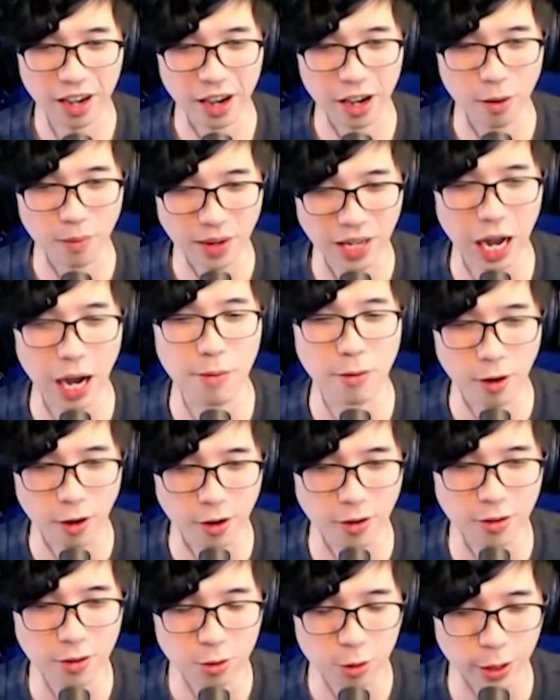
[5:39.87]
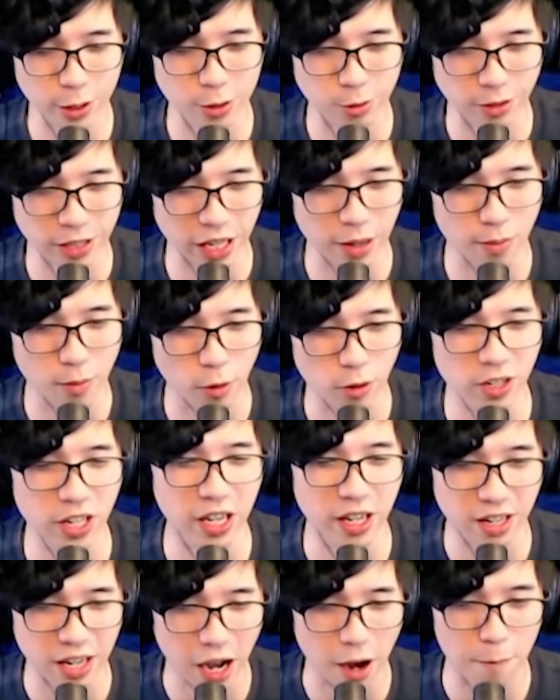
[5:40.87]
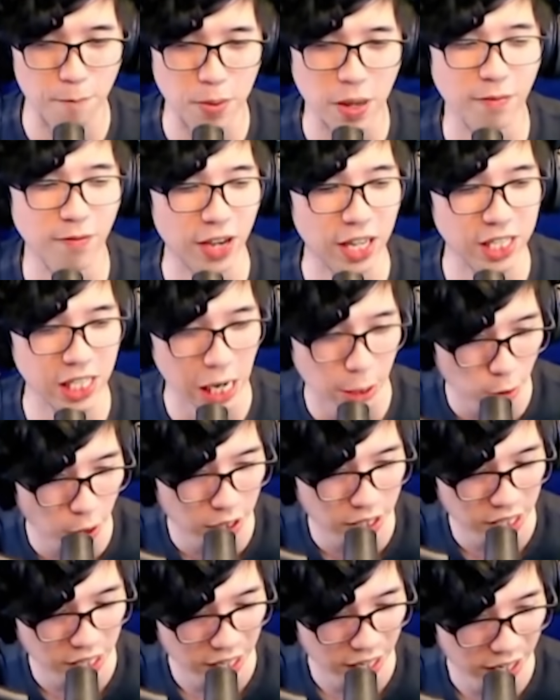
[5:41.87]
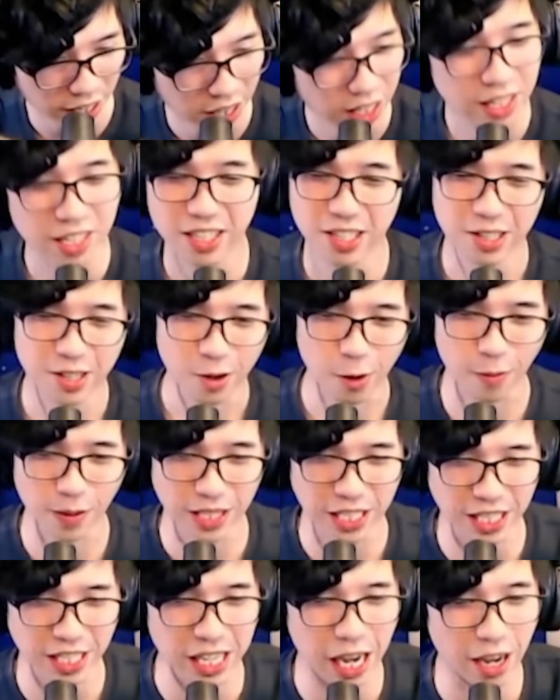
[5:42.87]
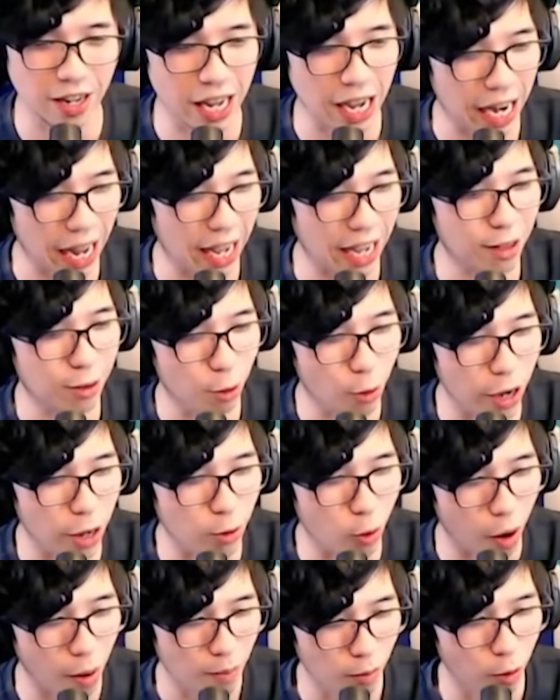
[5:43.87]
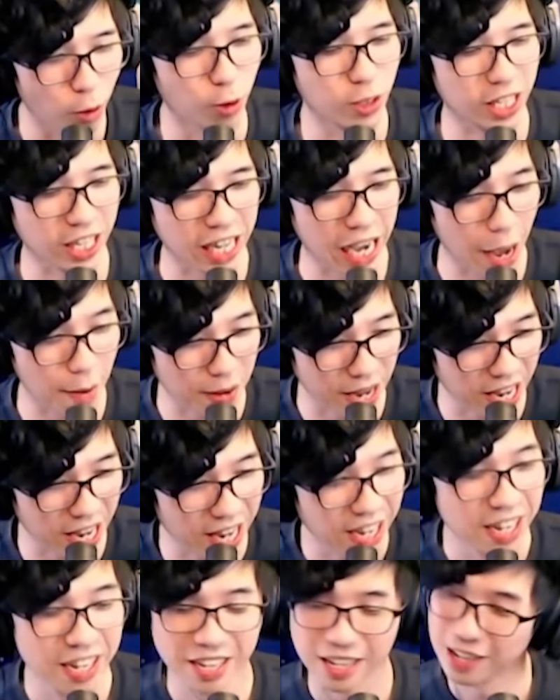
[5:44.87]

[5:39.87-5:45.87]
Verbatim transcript: 哎，我们卡普空推出这个《魔猎》，那并非是要赚钱。我们只是要拿来推广魔物这个 IP，